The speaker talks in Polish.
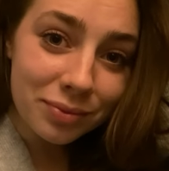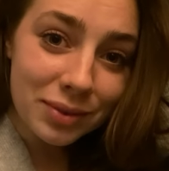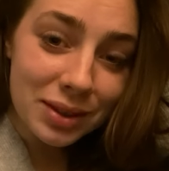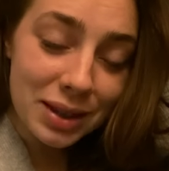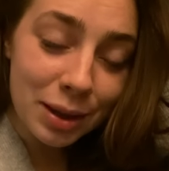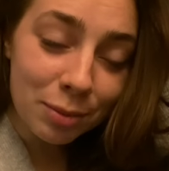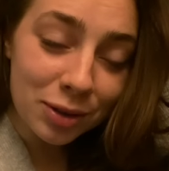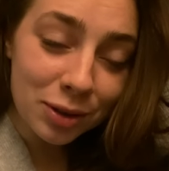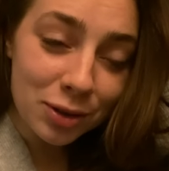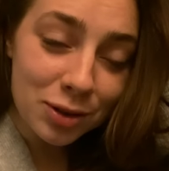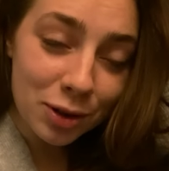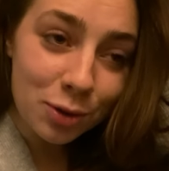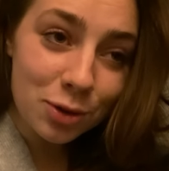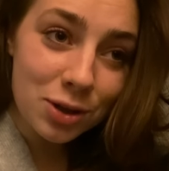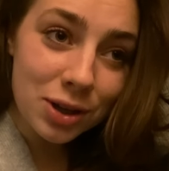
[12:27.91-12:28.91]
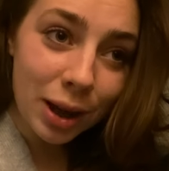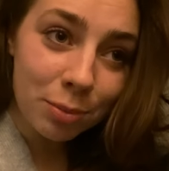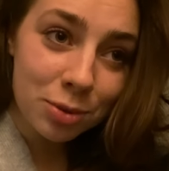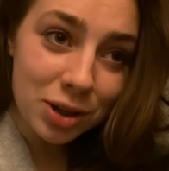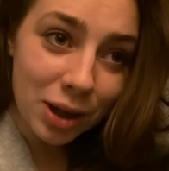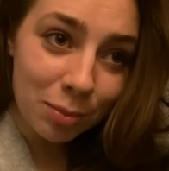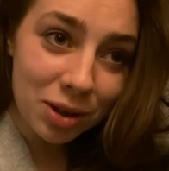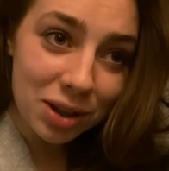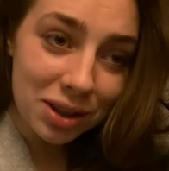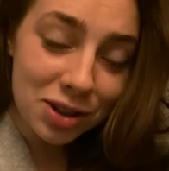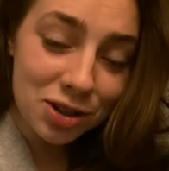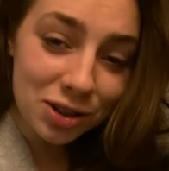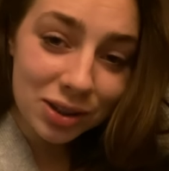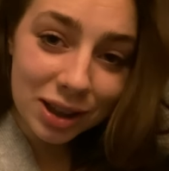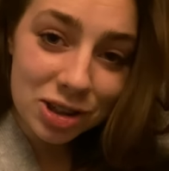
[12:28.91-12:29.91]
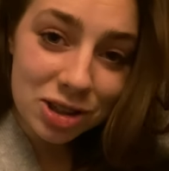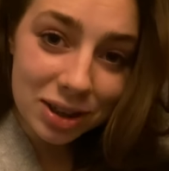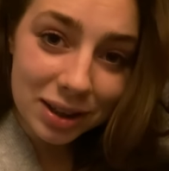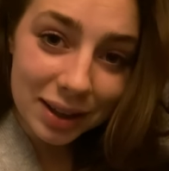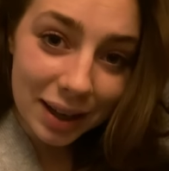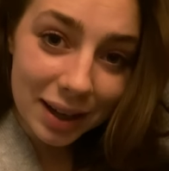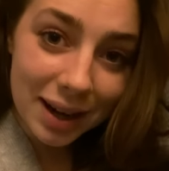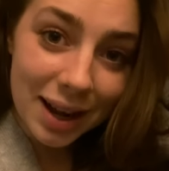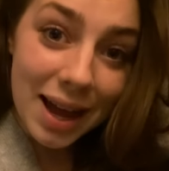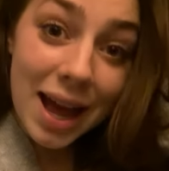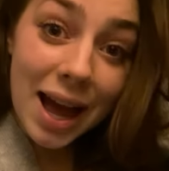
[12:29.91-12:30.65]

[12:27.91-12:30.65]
zamknąć oczy, a przynajmniej nie czytać liter.